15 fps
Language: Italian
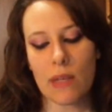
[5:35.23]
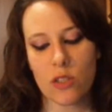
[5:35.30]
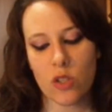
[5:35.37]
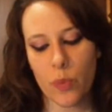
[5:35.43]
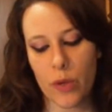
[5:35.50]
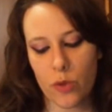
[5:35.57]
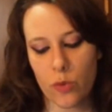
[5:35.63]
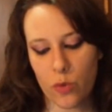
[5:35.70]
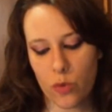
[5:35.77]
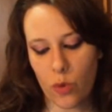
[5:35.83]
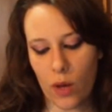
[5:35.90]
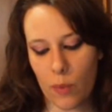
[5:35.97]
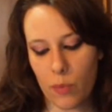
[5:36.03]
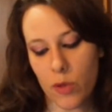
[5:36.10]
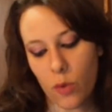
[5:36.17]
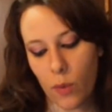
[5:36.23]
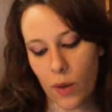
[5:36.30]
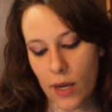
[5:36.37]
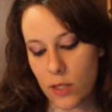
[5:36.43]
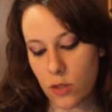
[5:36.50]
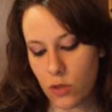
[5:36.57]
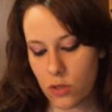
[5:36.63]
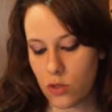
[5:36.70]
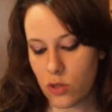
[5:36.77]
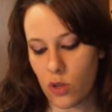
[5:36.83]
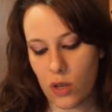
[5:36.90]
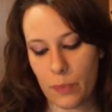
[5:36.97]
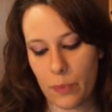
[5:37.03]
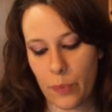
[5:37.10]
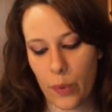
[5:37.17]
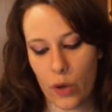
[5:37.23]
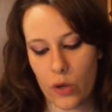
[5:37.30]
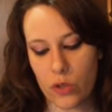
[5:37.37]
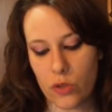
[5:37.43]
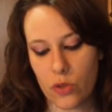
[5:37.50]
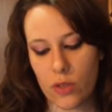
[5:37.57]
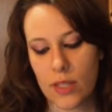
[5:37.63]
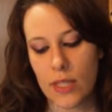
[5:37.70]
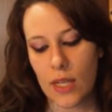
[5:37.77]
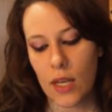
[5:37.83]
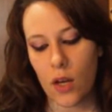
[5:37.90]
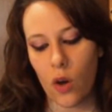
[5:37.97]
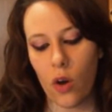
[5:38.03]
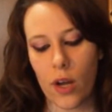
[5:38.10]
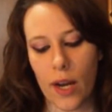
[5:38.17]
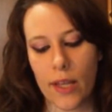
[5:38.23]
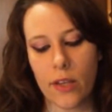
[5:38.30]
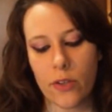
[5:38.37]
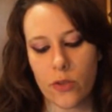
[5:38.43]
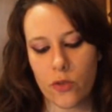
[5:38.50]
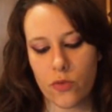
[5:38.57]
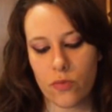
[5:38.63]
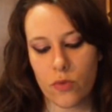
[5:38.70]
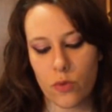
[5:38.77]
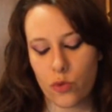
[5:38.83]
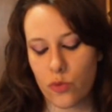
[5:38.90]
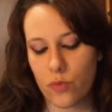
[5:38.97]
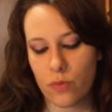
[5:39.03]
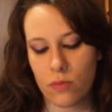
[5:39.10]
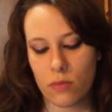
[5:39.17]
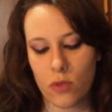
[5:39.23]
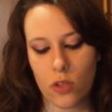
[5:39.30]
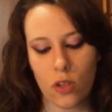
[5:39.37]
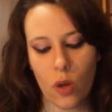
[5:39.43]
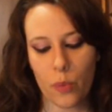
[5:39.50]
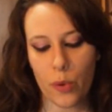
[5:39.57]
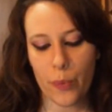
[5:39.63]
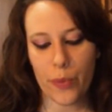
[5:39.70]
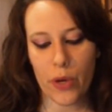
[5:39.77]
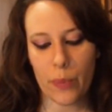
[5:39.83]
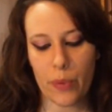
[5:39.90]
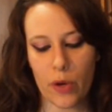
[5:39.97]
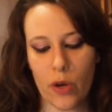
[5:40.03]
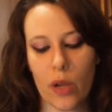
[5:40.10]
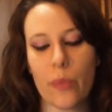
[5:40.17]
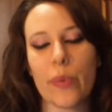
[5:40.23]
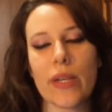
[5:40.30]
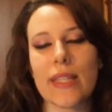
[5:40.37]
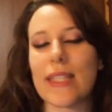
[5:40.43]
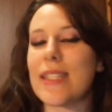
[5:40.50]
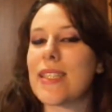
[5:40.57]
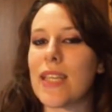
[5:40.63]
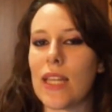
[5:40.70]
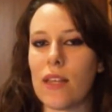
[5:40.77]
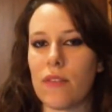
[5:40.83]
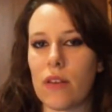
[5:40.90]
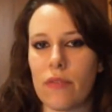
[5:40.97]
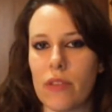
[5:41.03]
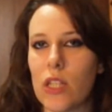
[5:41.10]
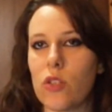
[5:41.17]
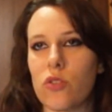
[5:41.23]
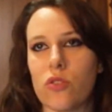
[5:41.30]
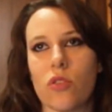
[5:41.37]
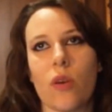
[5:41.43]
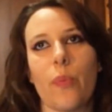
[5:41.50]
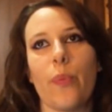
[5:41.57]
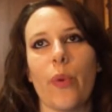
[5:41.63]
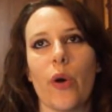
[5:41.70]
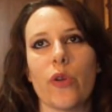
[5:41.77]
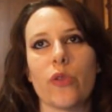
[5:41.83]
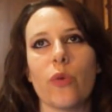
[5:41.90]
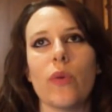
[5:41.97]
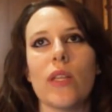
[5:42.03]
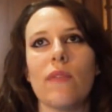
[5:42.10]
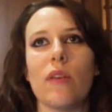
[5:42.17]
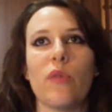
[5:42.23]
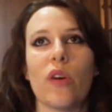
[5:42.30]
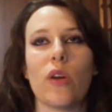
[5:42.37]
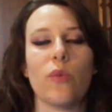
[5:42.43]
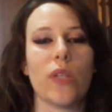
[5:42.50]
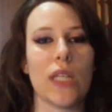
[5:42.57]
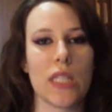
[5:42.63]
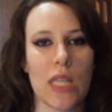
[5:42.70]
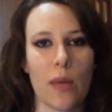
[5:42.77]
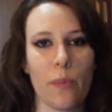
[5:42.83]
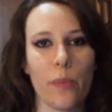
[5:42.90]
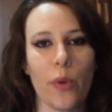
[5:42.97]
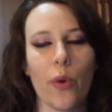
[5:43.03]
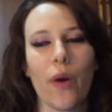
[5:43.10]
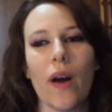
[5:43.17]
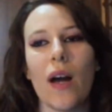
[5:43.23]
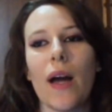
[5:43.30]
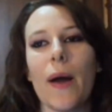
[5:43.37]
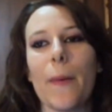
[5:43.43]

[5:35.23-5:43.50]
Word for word: ma soprattutto ho capito qual è il nostro rapporto. Ora, io non, non non ho proprio le parole per descrivervi il nostro rapporto, quindi vi farò un esempio.